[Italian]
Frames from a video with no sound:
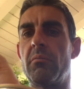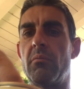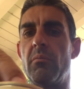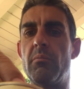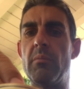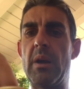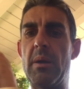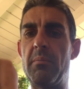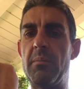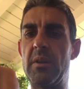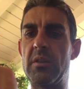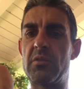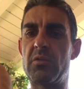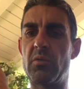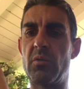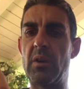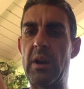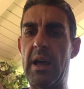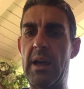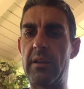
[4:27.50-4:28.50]
ben
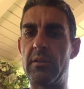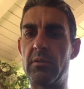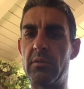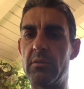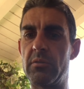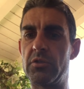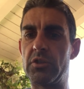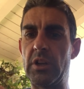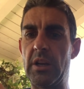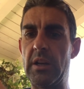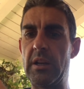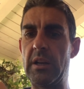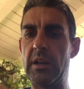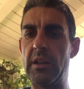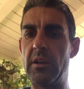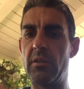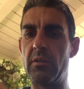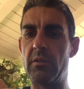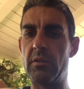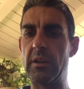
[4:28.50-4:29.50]
mescolato, c'è il
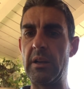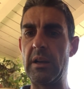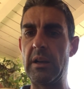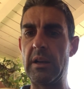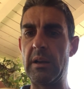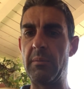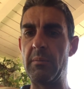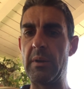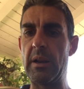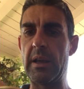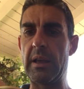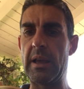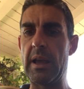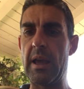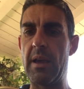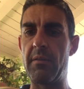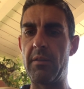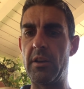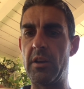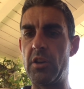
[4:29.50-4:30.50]
nero del Black
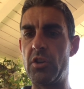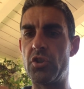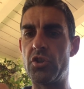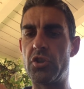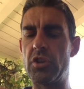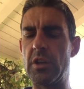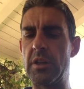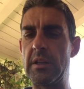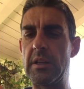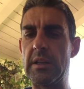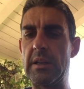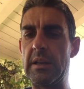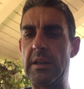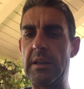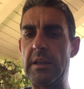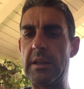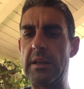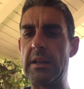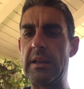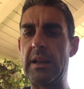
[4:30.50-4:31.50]
Cavendish e
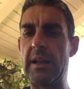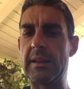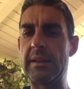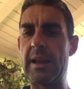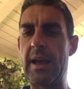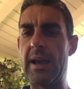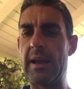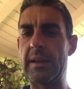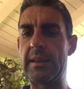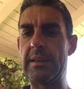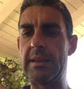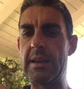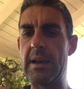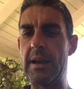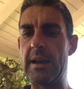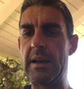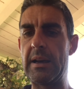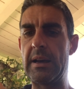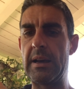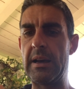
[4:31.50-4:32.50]
della
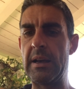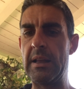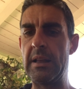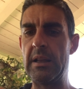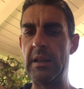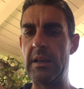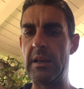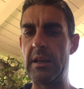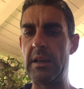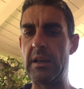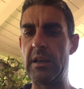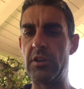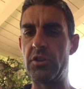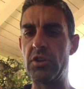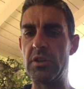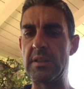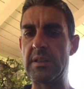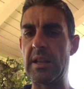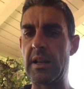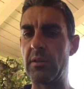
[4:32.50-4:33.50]
Tachia, eh, ci
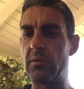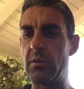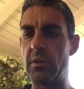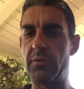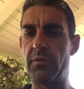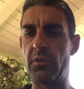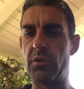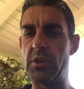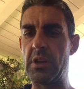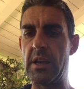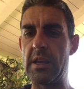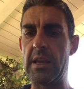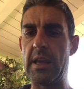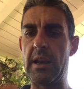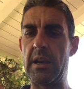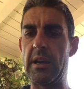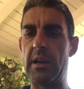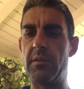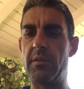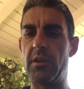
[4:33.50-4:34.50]
stanno le foglie
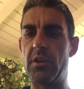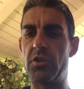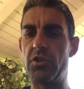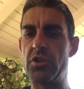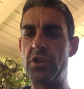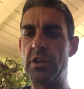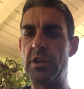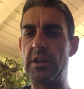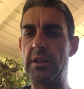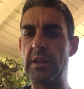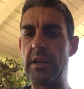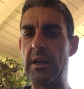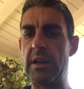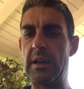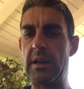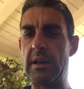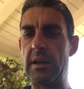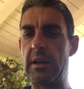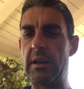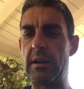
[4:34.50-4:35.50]
chiare di
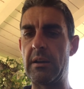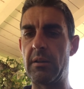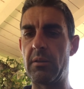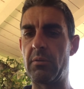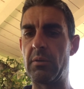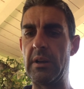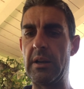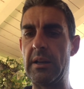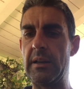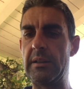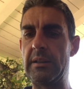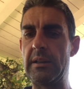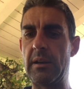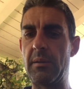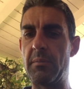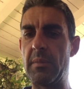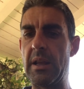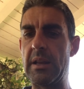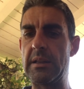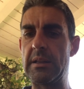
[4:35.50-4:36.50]
Virginia, quelle
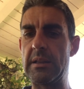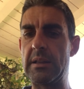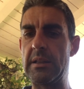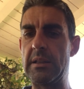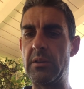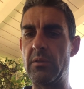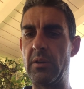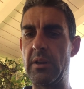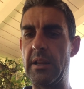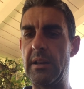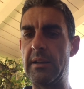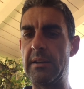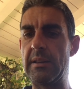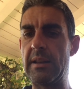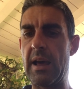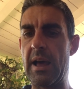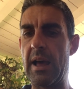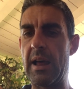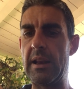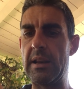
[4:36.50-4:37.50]
intermedie degli
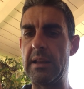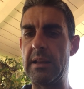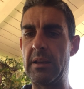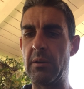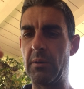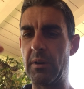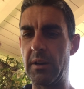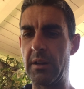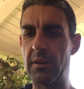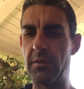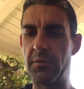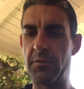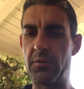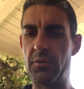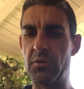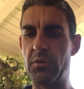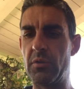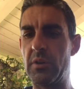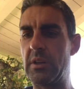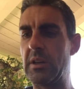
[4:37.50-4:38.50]
orientali, qualche
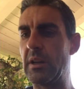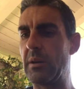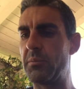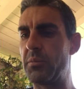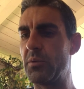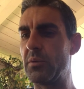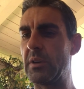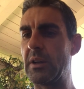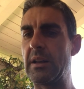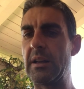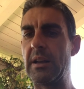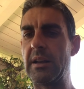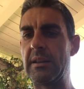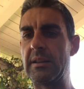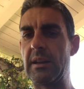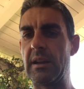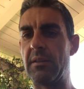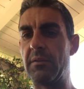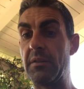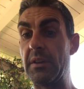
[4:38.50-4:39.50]
fogliolina più tendente
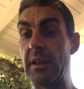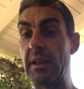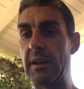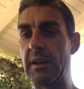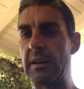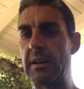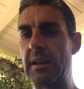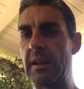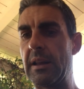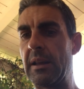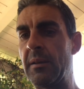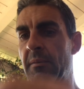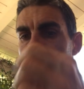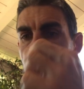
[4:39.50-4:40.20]
al verde,